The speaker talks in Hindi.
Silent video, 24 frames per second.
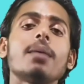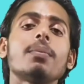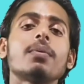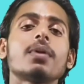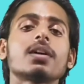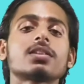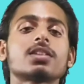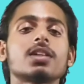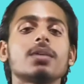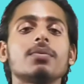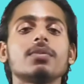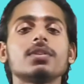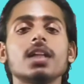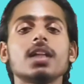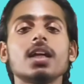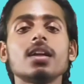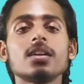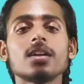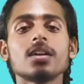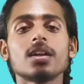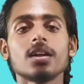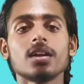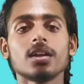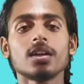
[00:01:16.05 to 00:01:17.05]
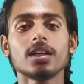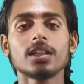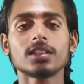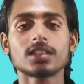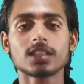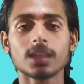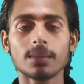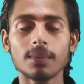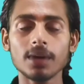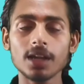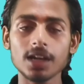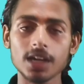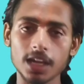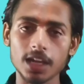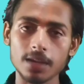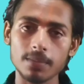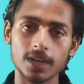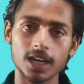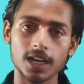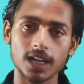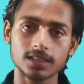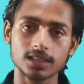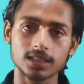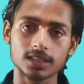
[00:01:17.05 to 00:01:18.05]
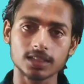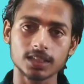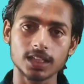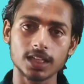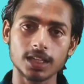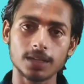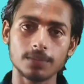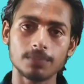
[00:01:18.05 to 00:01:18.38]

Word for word: आप रक्षाबंधन इस समय नहीं मना सकते